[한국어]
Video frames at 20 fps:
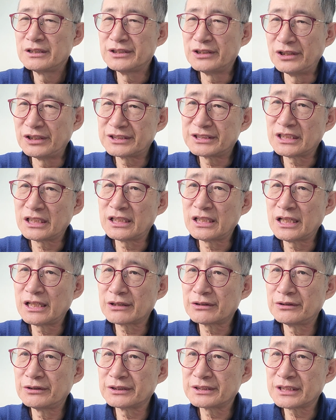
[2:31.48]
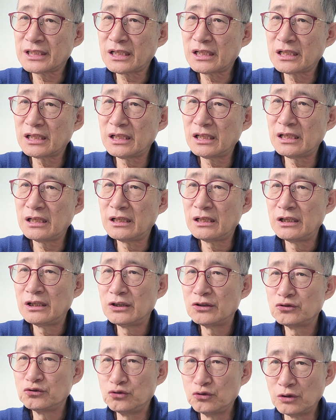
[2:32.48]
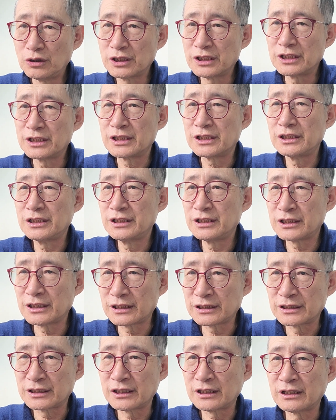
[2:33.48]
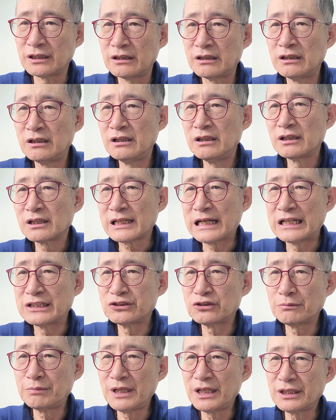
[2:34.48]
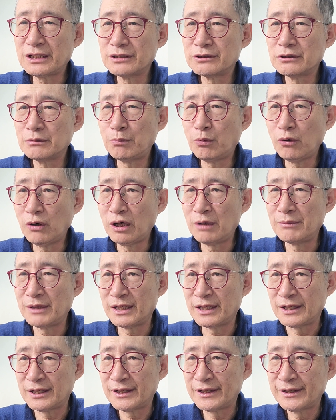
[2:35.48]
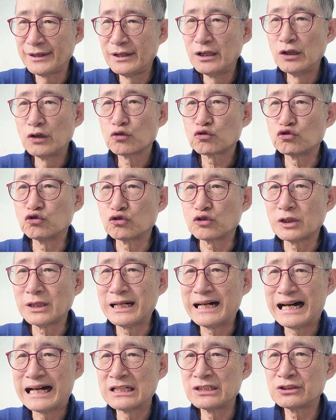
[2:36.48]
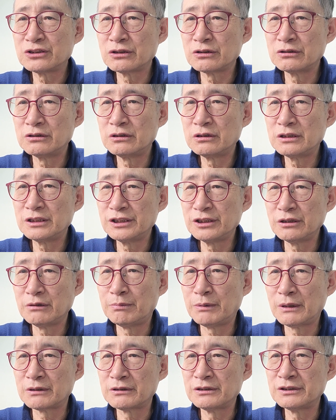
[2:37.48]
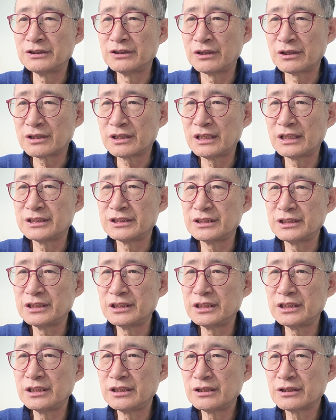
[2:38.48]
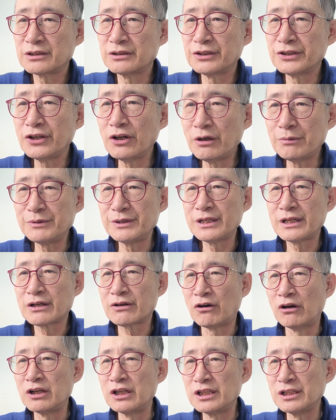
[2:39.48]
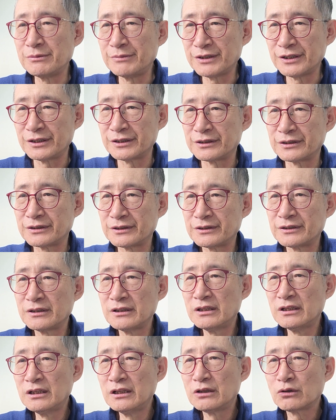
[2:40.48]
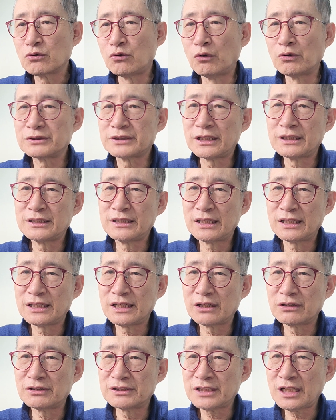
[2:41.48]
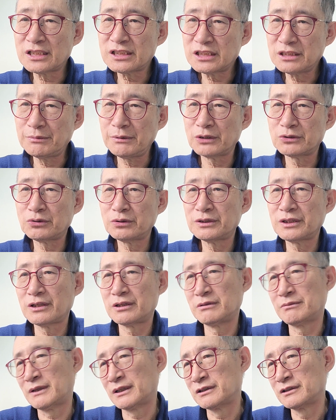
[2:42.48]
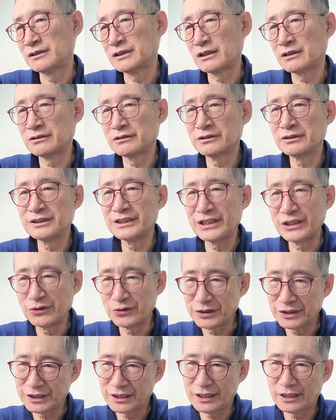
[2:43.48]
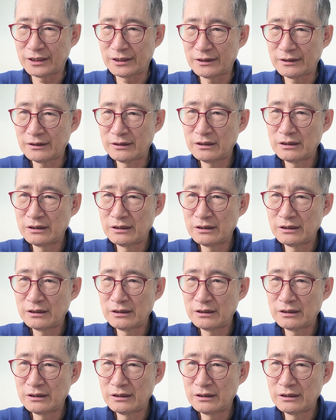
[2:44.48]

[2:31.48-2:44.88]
열 잔의 그 차가 유형이란다. 간첩 행위를 포함해 국가 안전을 위협하는 열 가지 그 협의에 걸리면 공산당의 그 찻집에 초대를 받는다는 그 내용이다.